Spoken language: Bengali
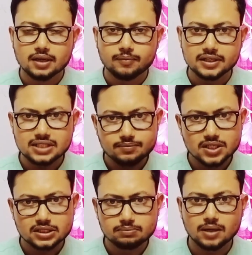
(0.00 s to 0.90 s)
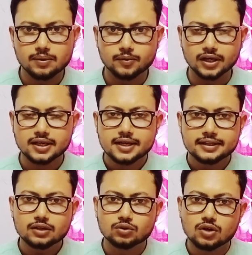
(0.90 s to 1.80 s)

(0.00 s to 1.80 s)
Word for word: মানে সাবজেক্টিভভাবে পড়ায় দেখো